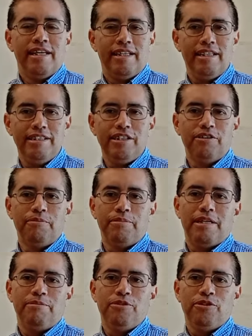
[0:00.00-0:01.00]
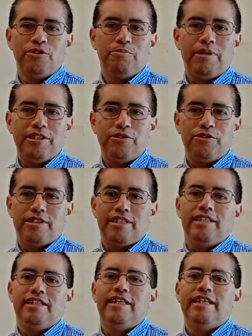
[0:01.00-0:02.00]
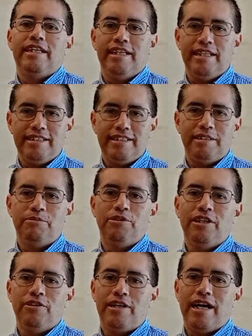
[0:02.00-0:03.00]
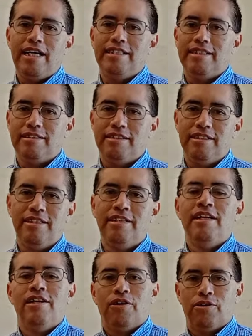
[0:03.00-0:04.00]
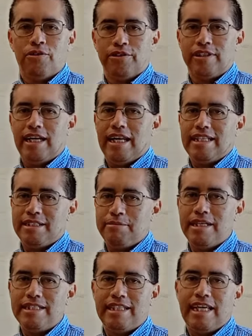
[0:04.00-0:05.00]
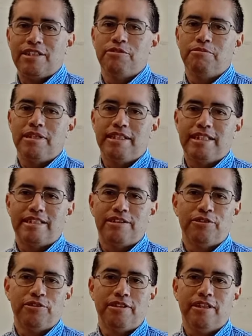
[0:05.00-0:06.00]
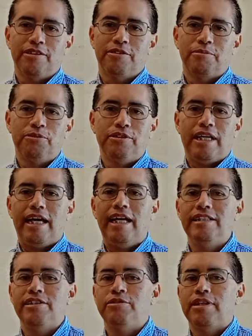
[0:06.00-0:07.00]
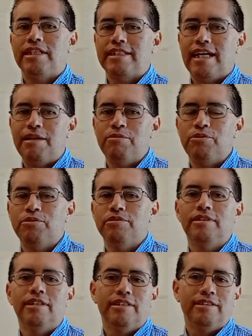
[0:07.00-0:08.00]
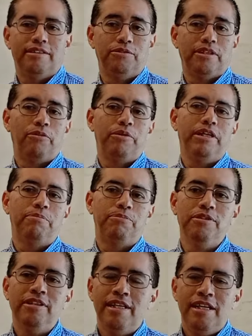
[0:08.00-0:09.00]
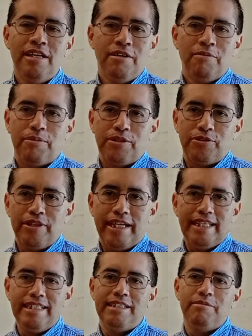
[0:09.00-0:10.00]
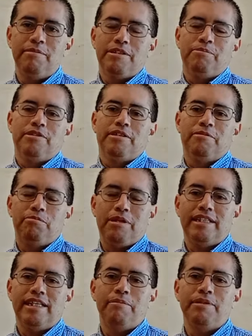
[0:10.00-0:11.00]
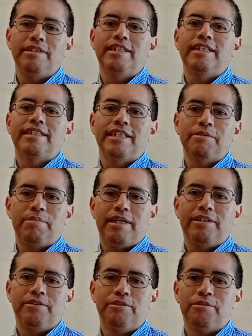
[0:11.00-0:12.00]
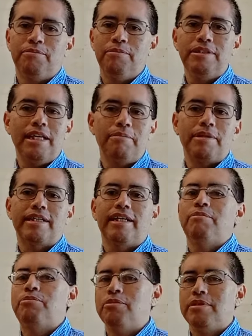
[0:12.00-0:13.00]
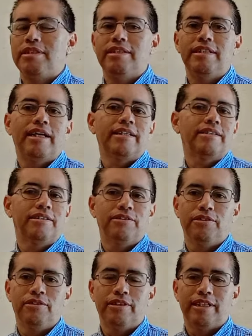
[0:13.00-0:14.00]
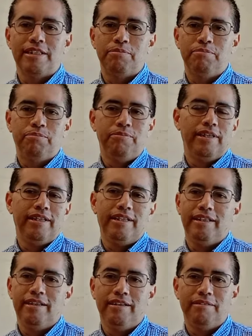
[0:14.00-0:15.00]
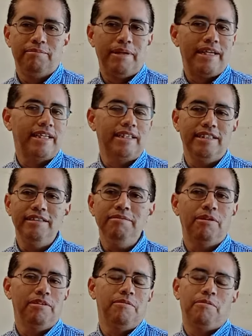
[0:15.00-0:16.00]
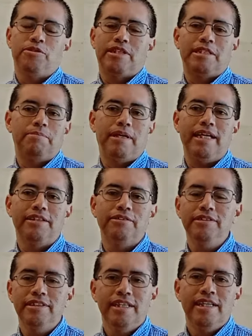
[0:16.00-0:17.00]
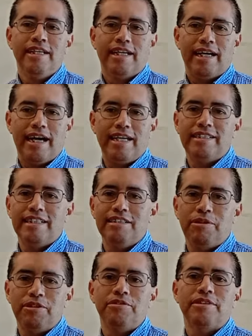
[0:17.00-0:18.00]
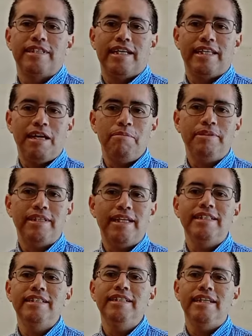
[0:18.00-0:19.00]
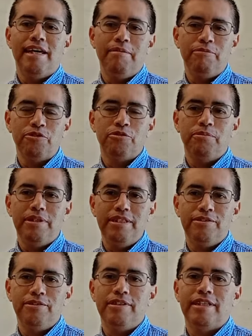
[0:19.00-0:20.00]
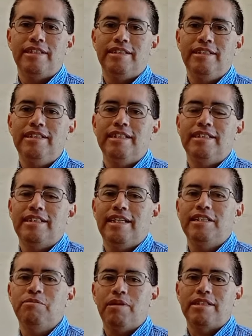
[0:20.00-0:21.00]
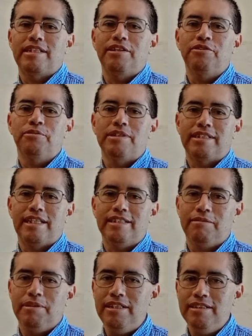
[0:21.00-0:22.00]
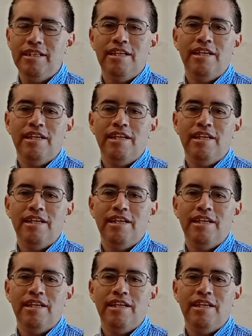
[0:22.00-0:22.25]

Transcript: Y si comparamos los precios que tiene este modelo Hisense contra las demás que ya son marcas reconocidas como una LG, una Samsung, este, una Whirlpool, pues son carísimas porque prácticamente ya estás pagando pues la marca, la publicidad, todo lo que es eh, marketing, bueno, lo estás pagando bueno, se adapta y hemos visto que sí se está desplazando bastante bien.